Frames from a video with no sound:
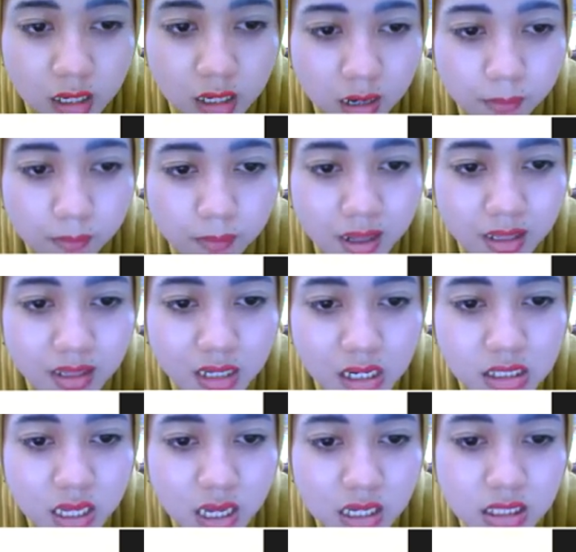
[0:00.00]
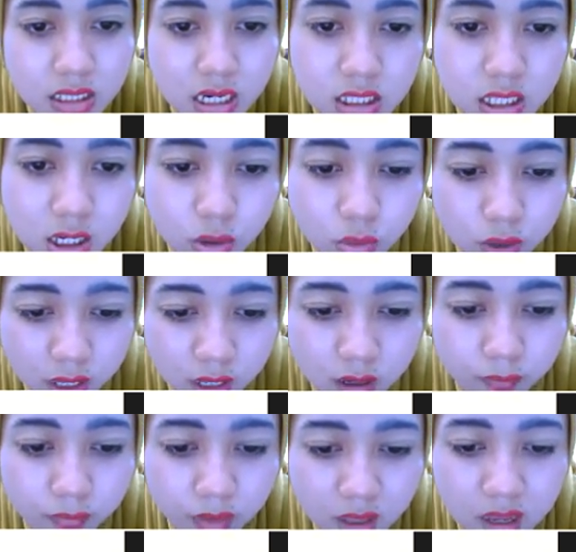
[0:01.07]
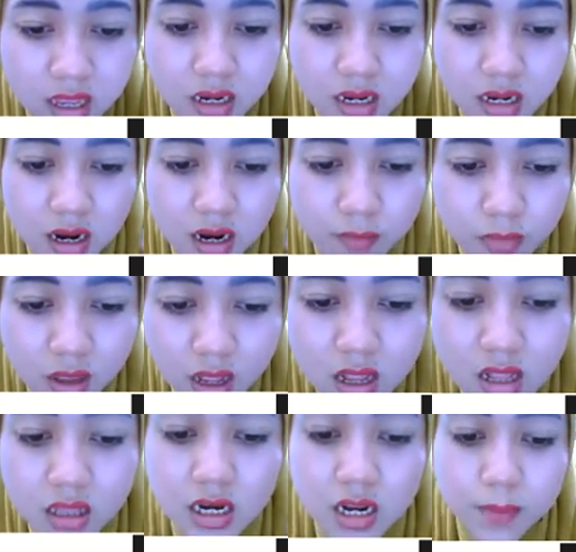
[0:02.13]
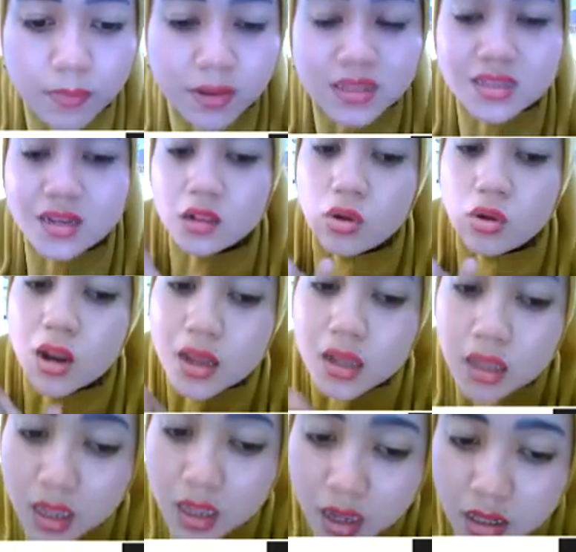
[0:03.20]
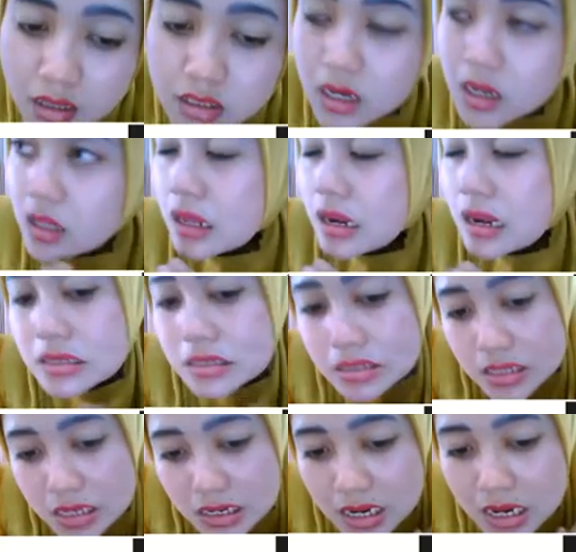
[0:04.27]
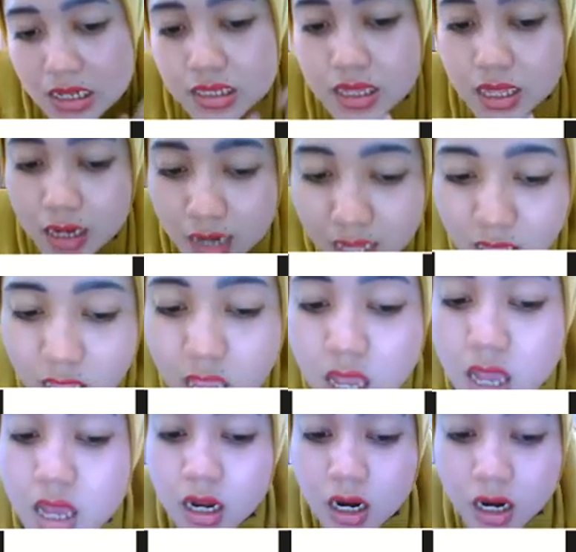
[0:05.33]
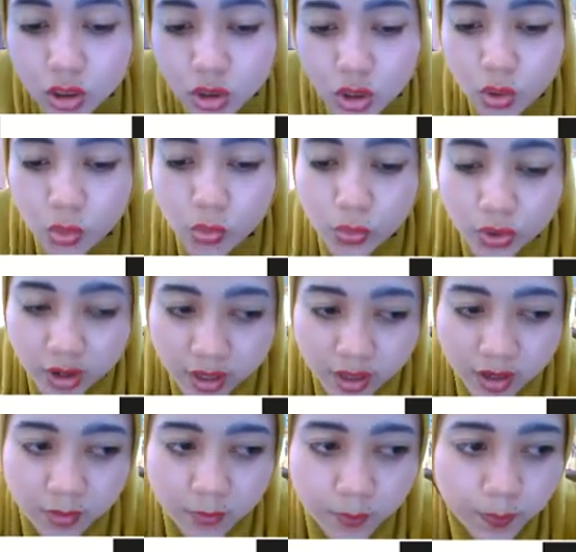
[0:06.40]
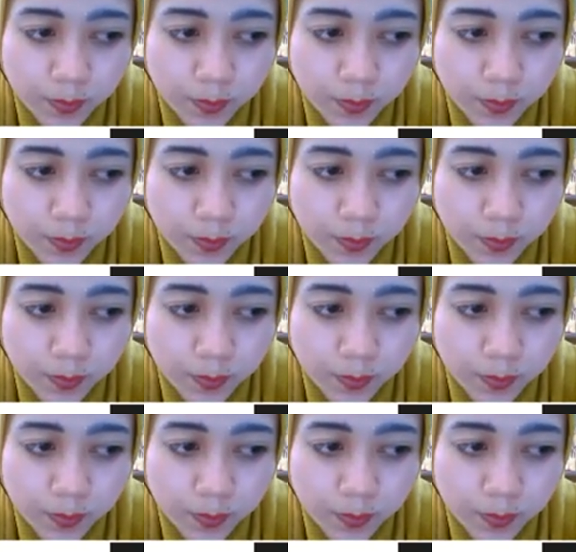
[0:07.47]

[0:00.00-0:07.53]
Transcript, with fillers: ini matriks ekstraseluler ya yang di dalamnya terdapat serat kolagen, serat elastin dan serat retikuler.